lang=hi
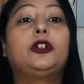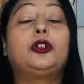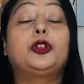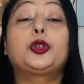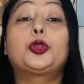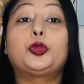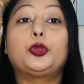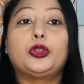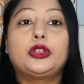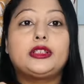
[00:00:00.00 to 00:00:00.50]
और
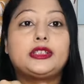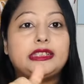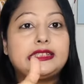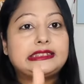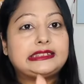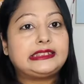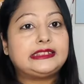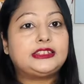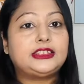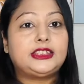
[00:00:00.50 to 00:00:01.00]
क्वालिटी
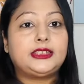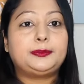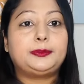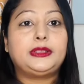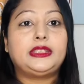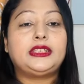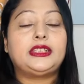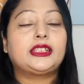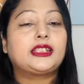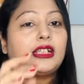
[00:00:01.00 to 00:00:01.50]
इसकी चीप
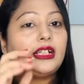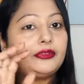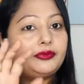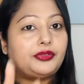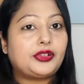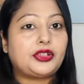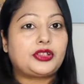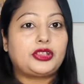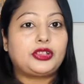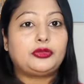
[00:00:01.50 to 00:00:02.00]
नहीं है
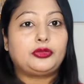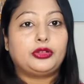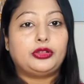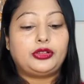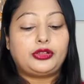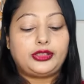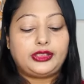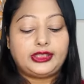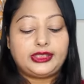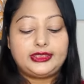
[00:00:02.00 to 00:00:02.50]
काफ़ी अच्छी
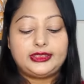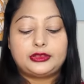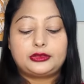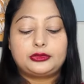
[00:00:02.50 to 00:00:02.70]
क्वालिटी का ये